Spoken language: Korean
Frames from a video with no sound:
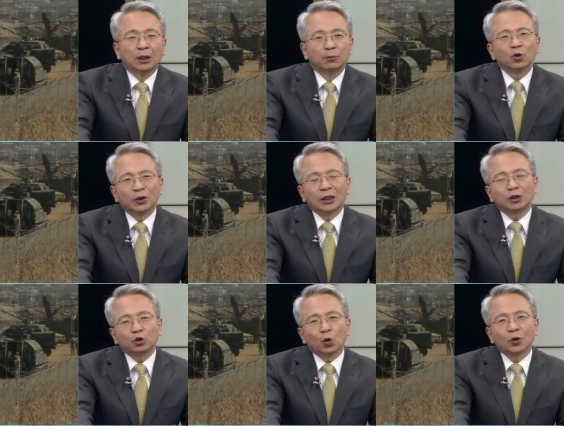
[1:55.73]
물론
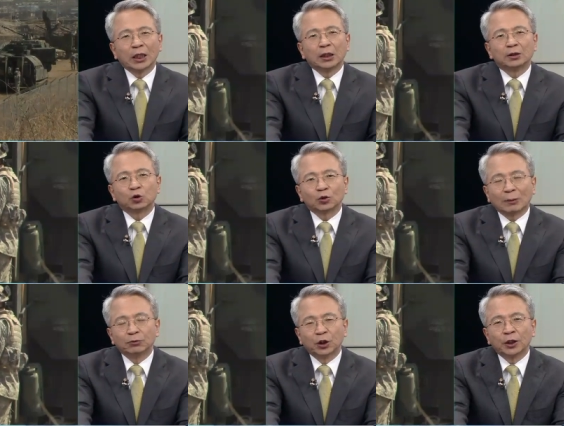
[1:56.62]
1조 원이냐 1조
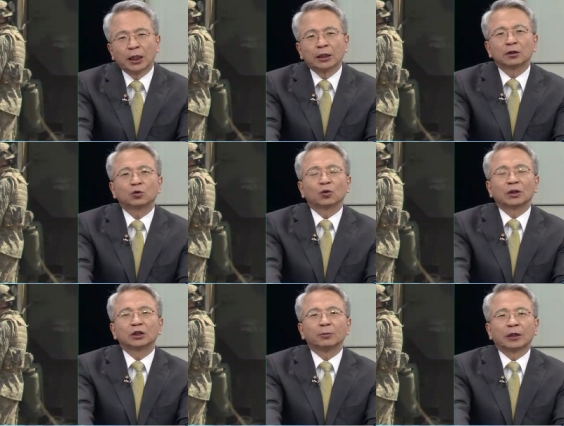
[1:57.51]
3천이냐 원 이것도
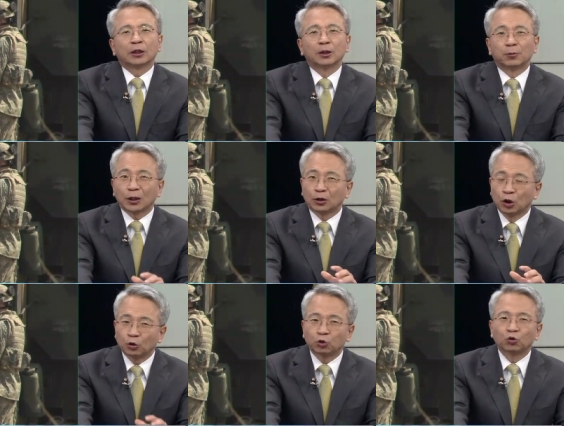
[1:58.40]
크지만 그보다
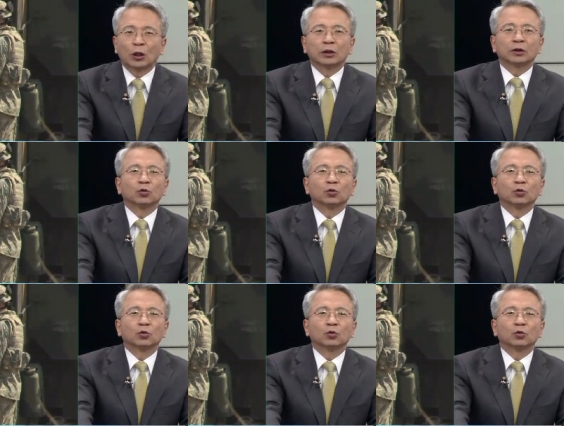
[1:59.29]
더 중요한 것은